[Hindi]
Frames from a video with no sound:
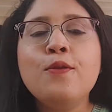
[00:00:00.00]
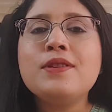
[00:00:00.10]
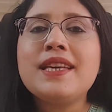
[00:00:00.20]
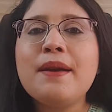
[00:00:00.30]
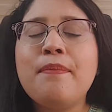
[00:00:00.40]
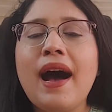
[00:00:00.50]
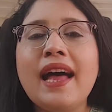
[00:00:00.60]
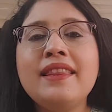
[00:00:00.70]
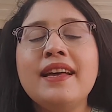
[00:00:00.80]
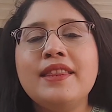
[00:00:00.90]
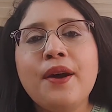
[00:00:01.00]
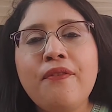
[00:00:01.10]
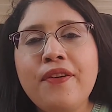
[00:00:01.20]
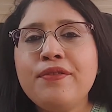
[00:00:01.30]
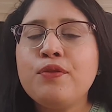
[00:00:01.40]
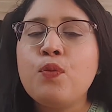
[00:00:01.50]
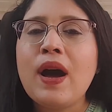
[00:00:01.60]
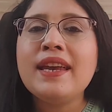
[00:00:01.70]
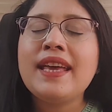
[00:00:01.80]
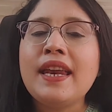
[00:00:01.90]
उसके बाद द फिफ्थ
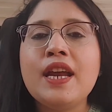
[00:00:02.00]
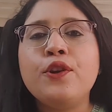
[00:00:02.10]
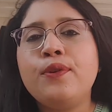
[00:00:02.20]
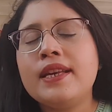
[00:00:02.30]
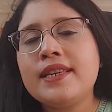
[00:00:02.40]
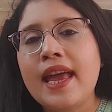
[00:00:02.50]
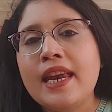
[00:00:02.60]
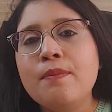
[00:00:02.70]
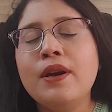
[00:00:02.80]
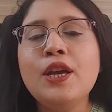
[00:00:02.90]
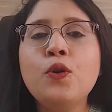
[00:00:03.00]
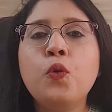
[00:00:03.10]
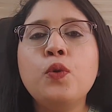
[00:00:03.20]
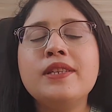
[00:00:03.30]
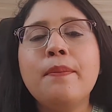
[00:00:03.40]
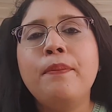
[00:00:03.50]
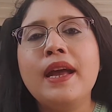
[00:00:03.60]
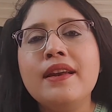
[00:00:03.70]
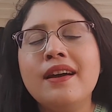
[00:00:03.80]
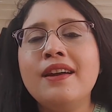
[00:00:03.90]
वन कैन इंटरेस्ट एनी बडी हु इज़ अ
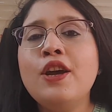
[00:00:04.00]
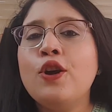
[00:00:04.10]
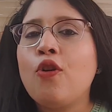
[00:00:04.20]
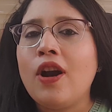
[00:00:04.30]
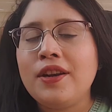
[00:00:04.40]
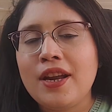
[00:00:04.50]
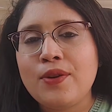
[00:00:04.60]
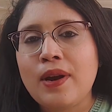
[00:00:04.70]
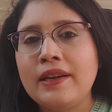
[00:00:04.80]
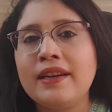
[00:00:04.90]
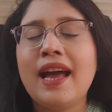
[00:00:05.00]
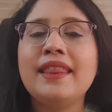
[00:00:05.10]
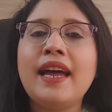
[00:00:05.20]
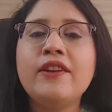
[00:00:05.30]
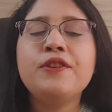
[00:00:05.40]
बिगनर कॉन्टेंट राइटर एंड दैट